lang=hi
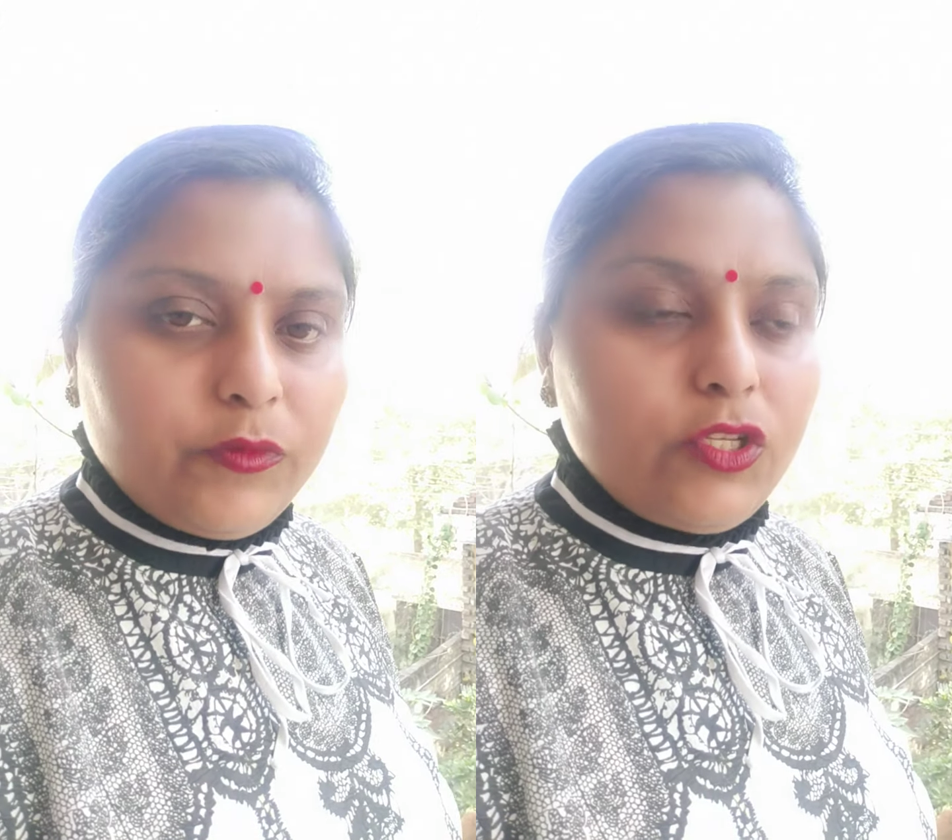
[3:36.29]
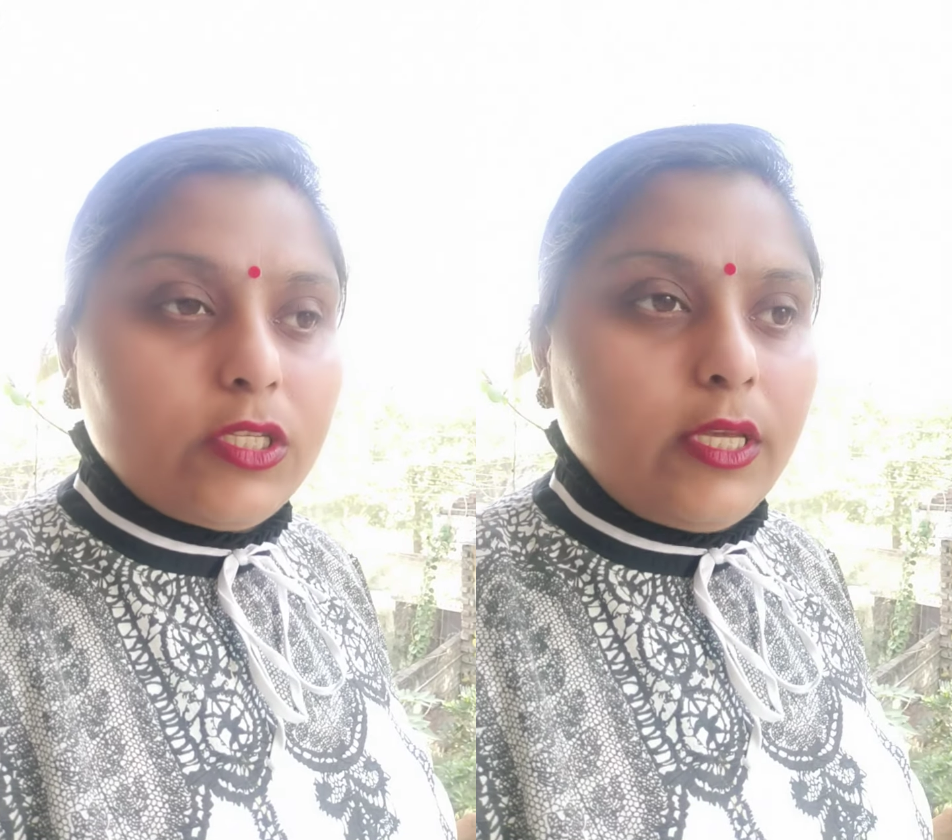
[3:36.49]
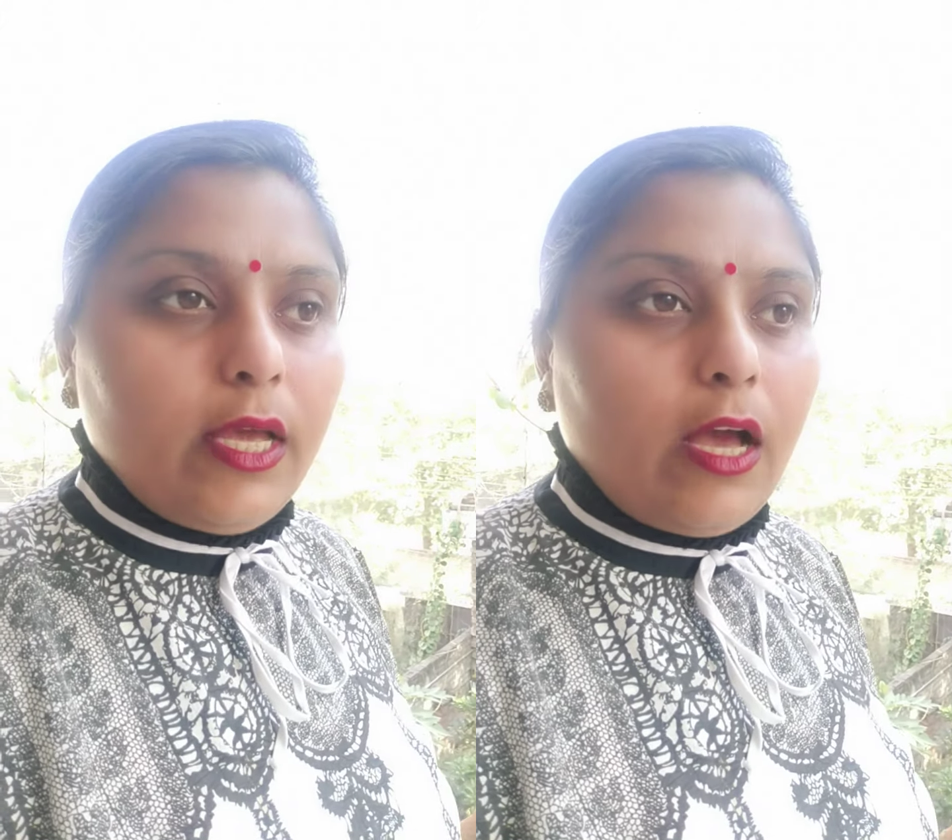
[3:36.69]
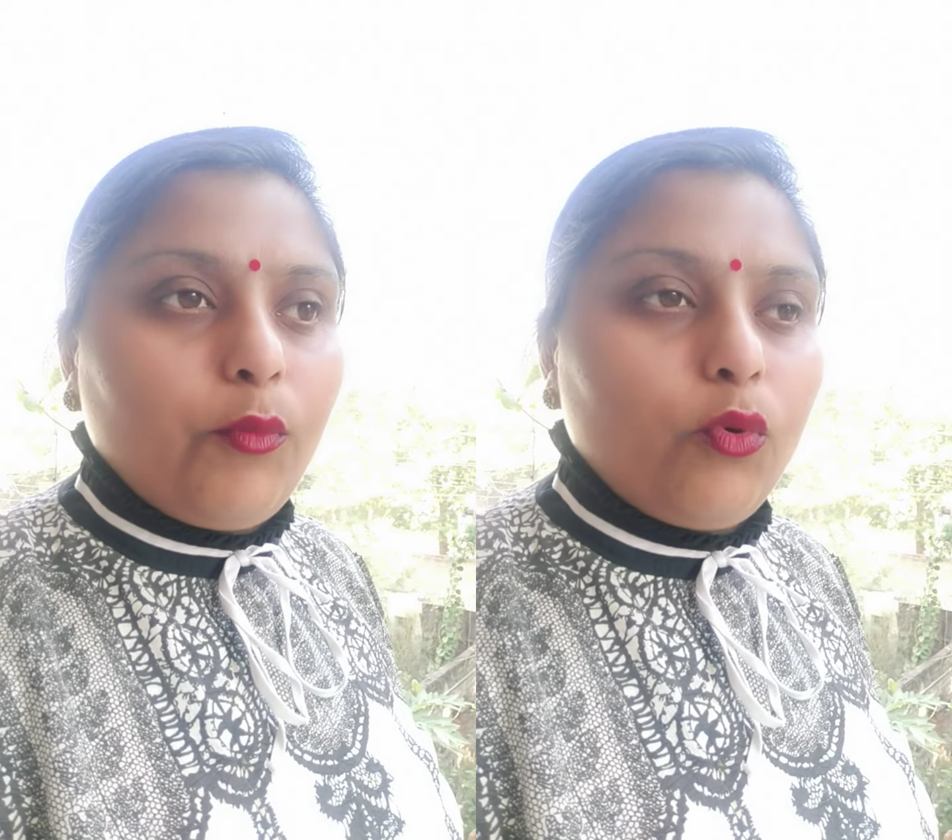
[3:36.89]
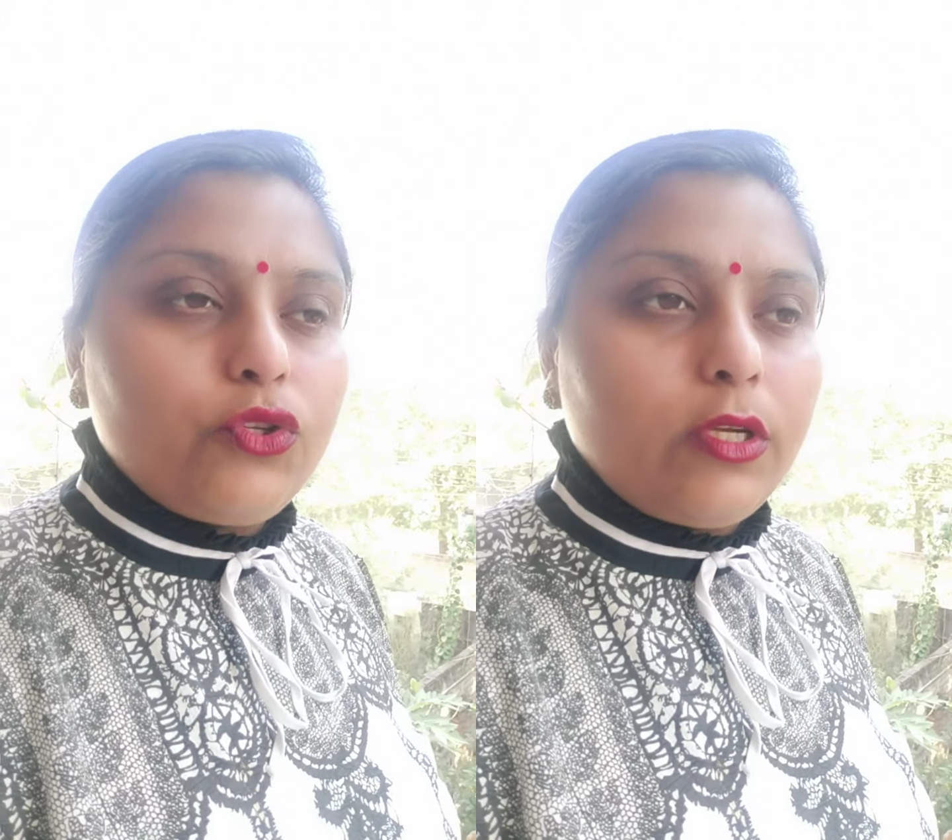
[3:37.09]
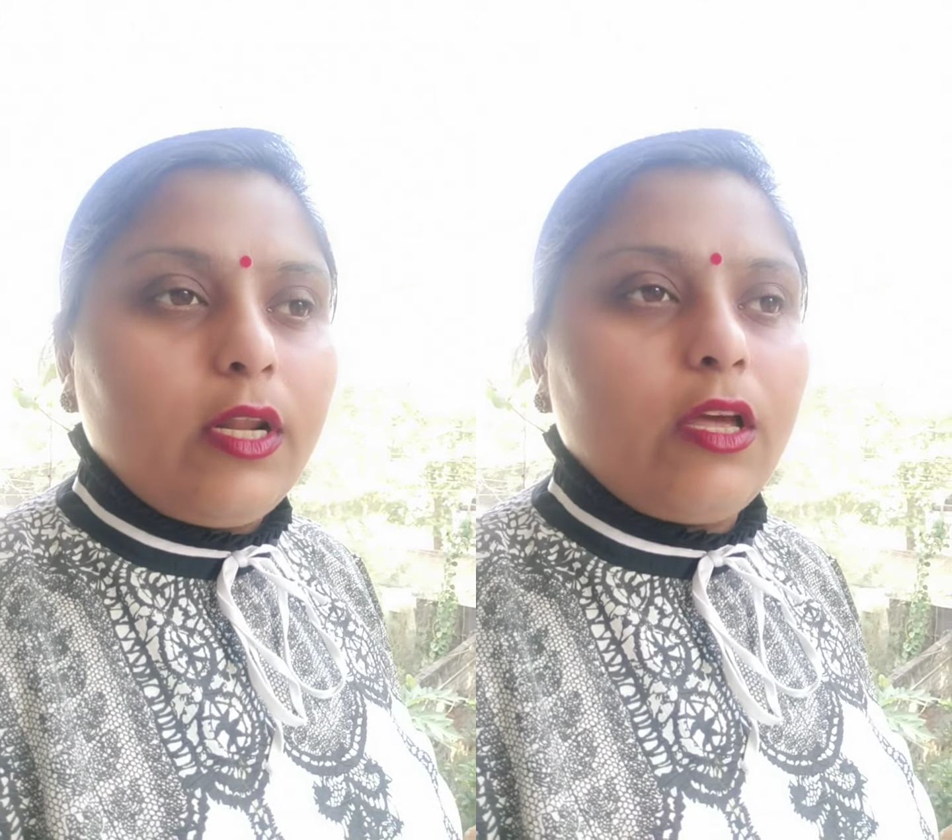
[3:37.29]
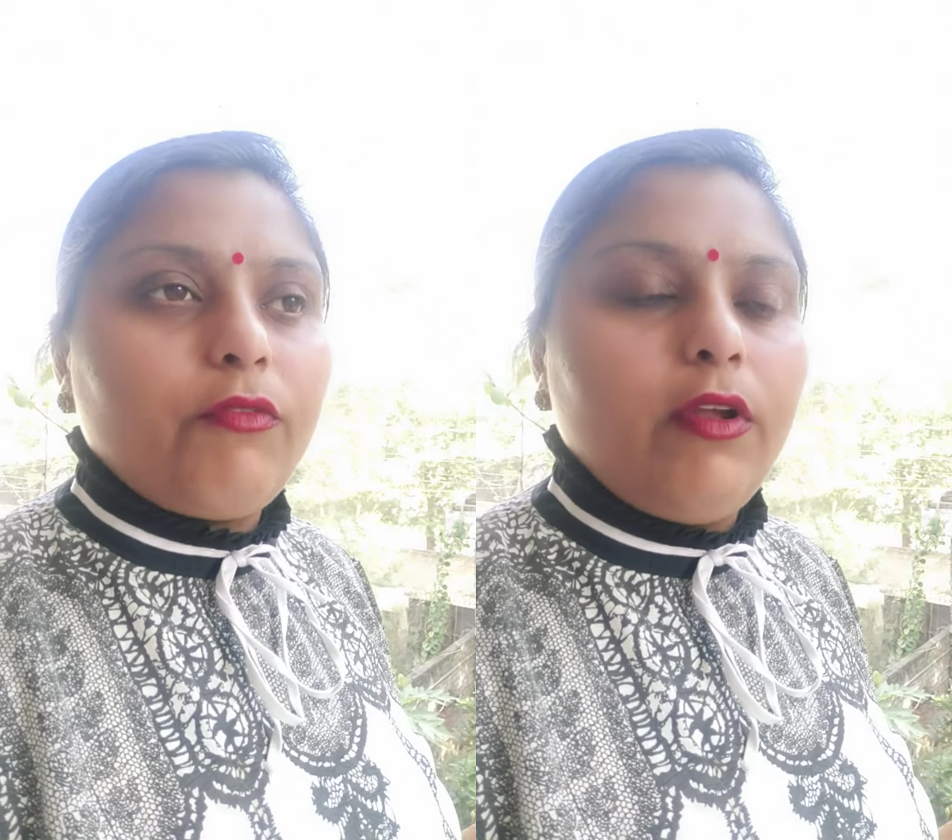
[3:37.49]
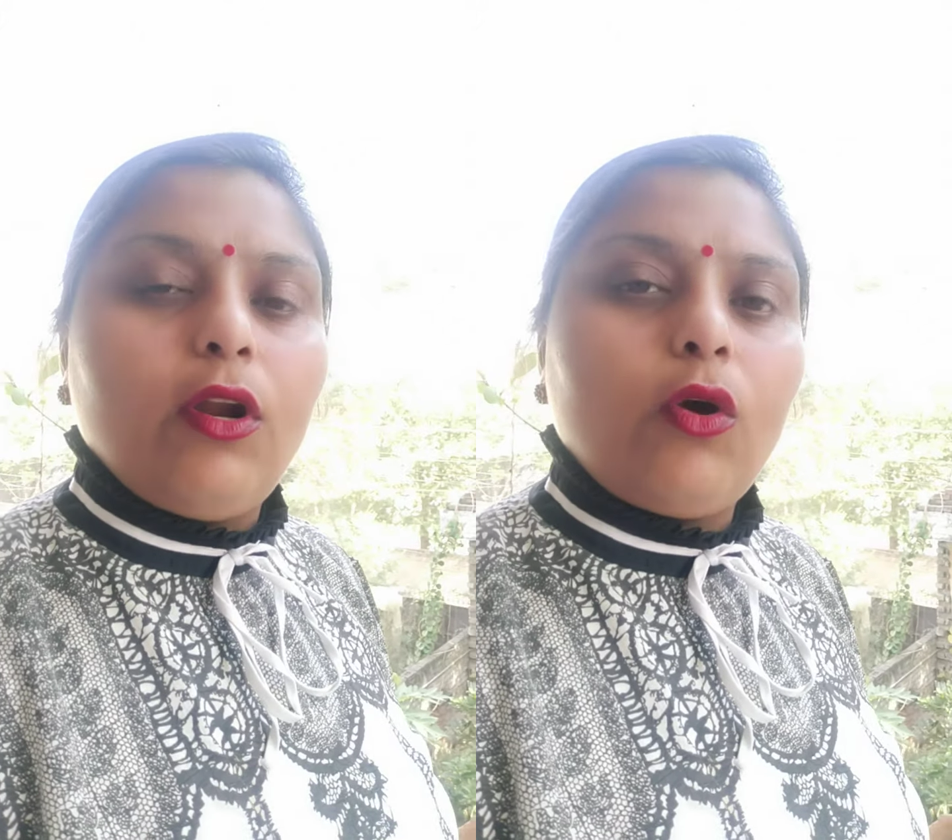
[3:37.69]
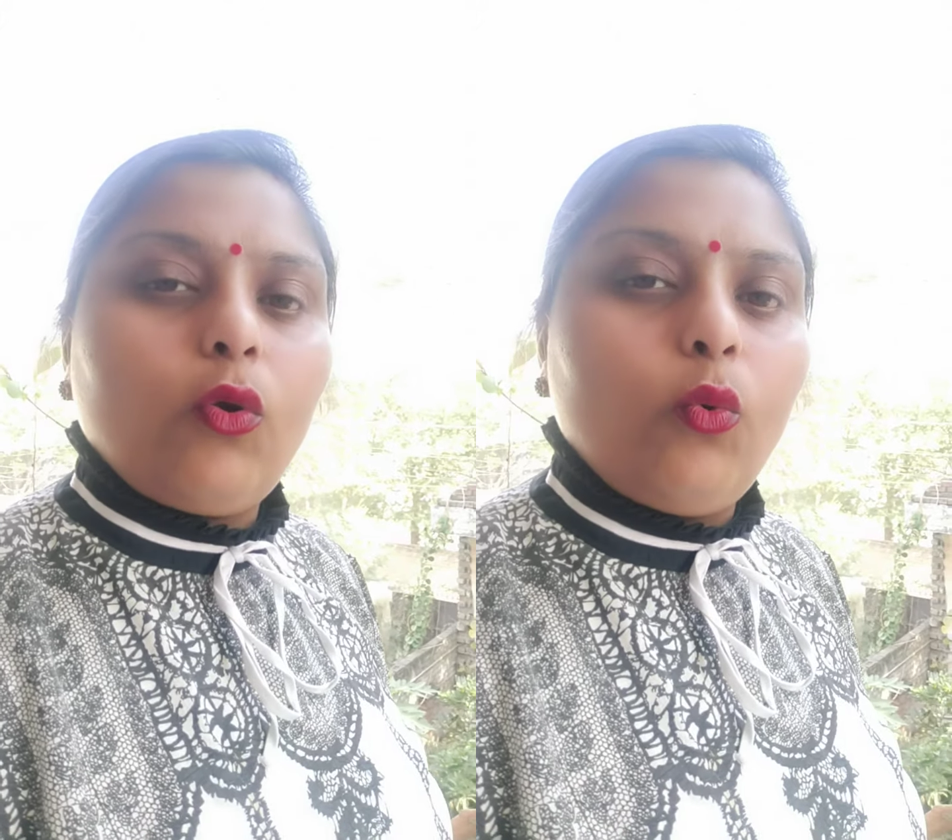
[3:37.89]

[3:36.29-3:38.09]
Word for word: जिससे आपको चलना फिरना और